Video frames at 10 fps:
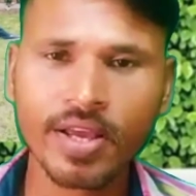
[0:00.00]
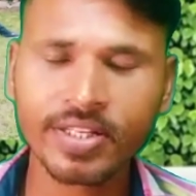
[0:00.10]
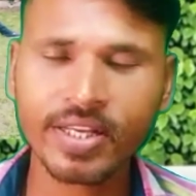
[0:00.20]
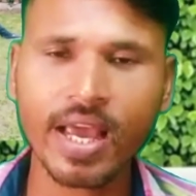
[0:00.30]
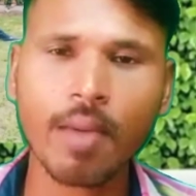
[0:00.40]

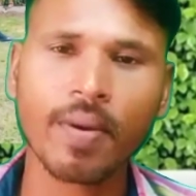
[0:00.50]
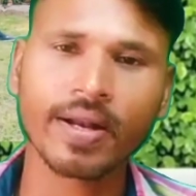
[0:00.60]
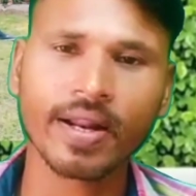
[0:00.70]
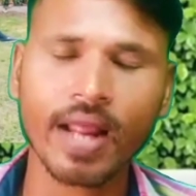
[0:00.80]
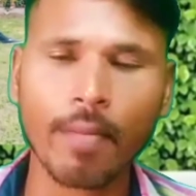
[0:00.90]
इजी है
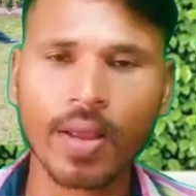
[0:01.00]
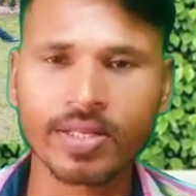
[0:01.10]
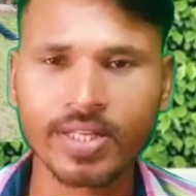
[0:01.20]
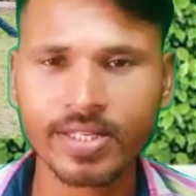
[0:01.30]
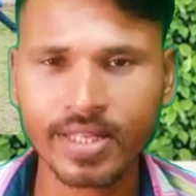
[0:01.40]
बेटर है यहाँ पे
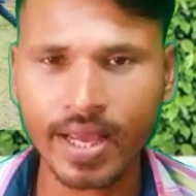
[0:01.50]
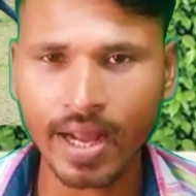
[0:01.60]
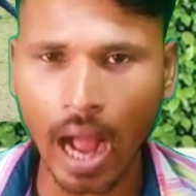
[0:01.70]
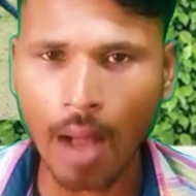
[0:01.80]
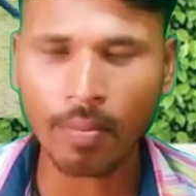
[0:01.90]
अच्छे से
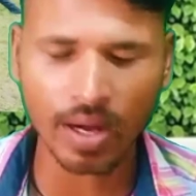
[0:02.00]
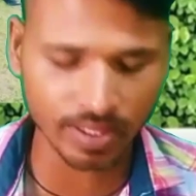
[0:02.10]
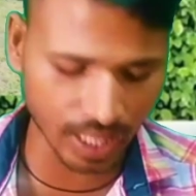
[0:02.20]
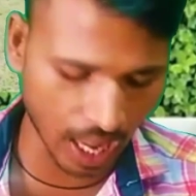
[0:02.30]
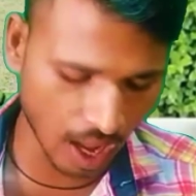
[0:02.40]
काम
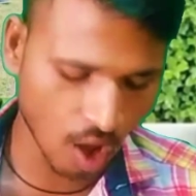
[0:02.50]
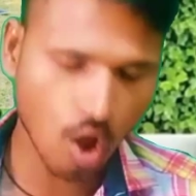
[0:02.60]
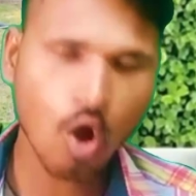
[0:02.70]
करता है